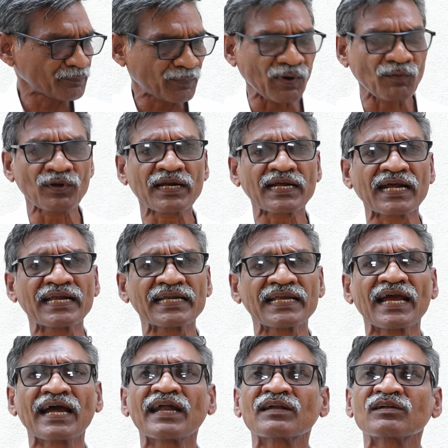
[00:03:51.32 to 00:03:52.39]
పవన్
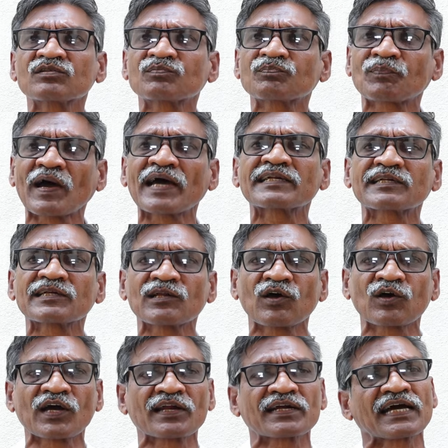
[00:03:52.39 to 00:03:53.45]
కళ్యాణ్ పార్టీలో
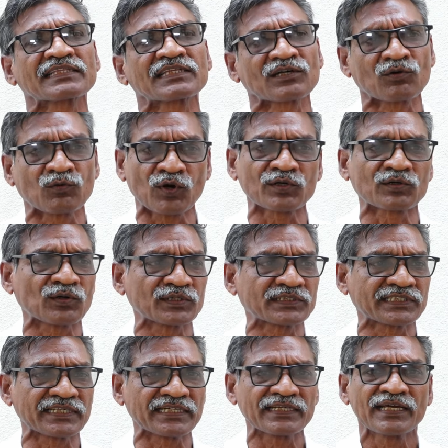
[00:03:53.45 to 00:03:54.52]
కనుక అతనికి ఓట్లు
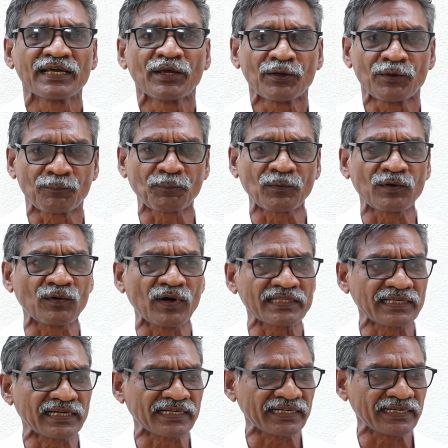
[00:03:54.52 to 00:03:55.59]
వచ్చినాయి ఇప్పుడు
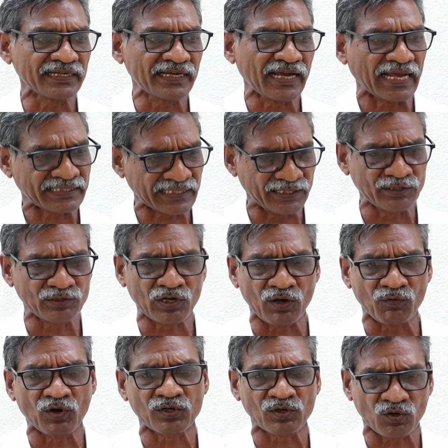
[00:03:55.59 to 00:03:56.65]
అతనికి అతని ఇంట్లో
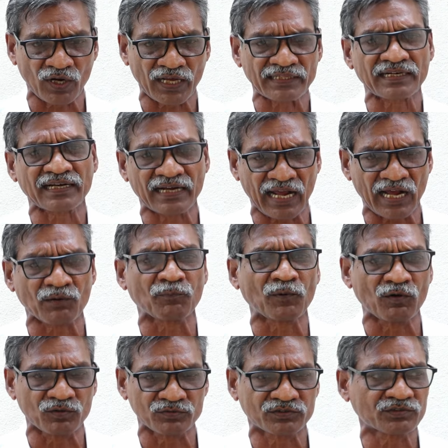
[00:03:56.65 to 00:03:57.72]
ఓట్లు కూడా అతనికి
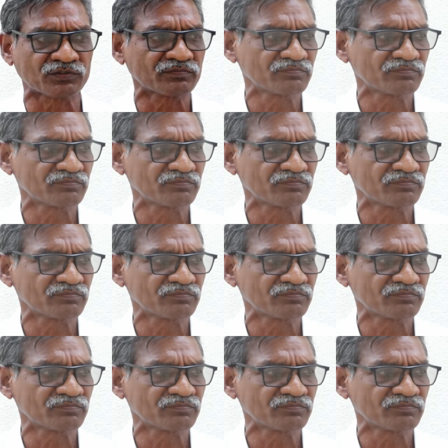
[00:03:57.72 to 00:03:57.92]
రాకపోవచ్చు